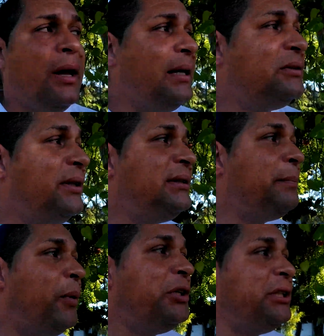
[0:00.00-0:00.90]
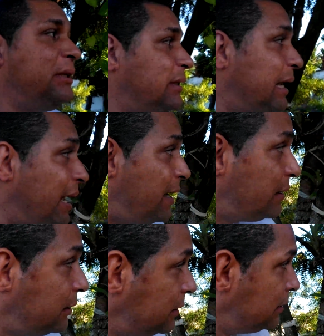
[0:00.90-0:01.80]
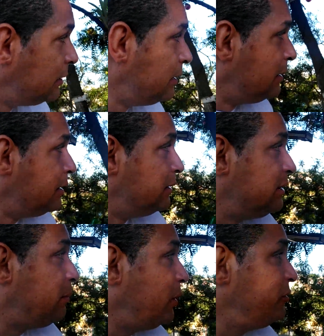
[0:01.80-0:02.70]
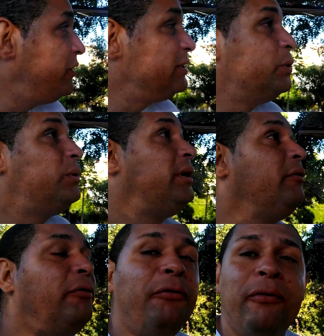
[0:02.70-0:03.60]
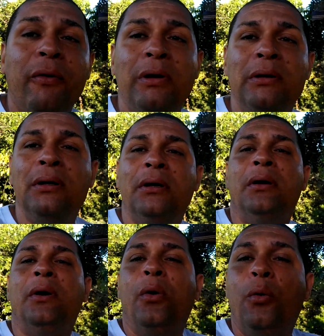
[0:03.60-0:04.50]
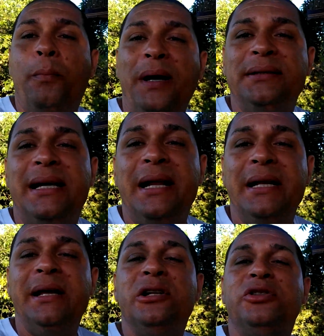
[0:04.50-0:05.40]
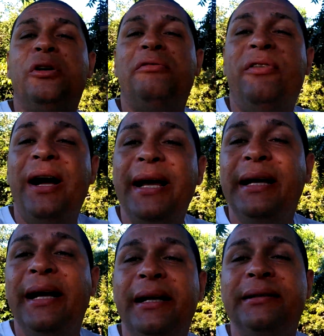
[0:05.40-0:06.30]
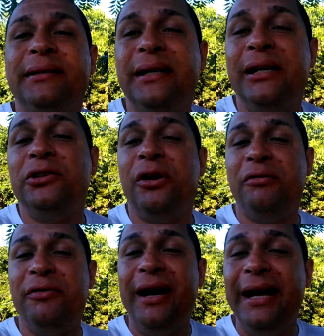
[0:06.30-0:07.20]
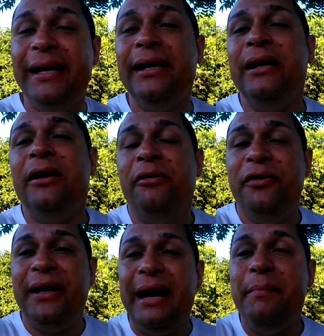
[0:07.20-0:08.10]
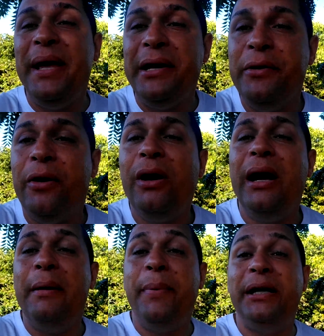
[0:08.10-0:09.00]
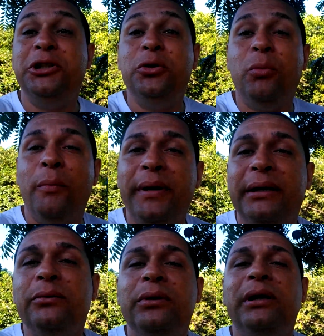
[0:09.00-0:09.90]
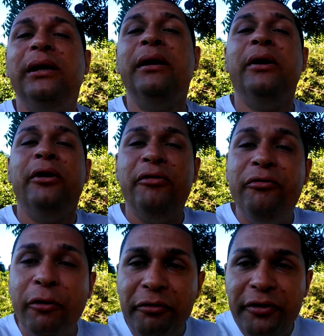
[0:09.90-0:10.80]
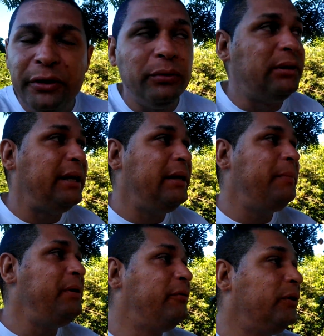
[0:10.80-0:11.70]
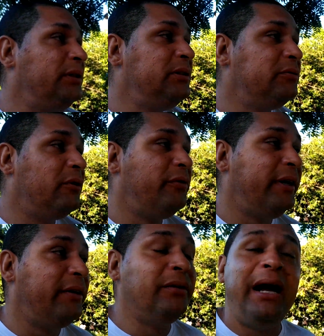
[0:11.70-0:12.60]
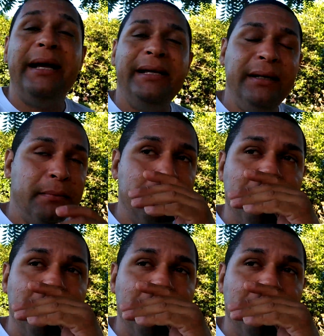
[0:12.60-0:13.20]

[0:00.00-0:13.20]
Às vezes você pode andar, você pode fazer o que for. O passarinho ele só vai crescer, ele só vai ficar melhor a partir do momento que for vindo o tempo, ele for desenvolvendo. Aí,